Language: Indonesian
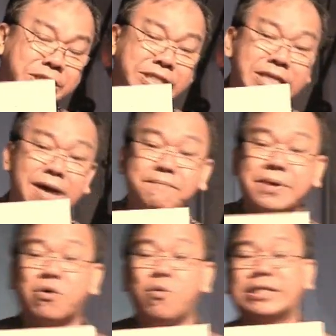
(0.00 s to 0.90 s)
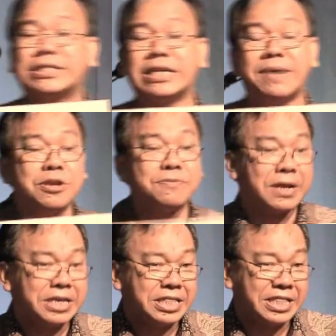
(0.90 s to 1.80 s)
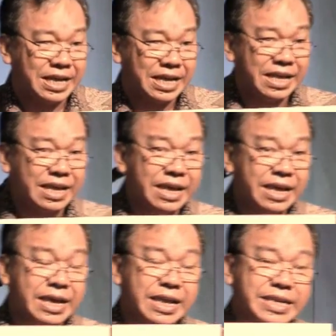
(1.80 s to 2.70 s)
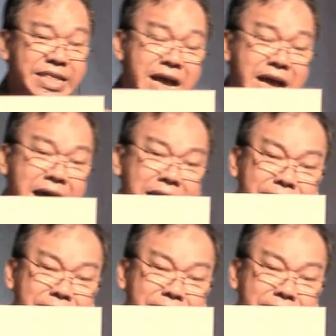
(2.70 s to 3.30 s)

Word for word: yang berkuasa dalam kehidupan kita. Dia akan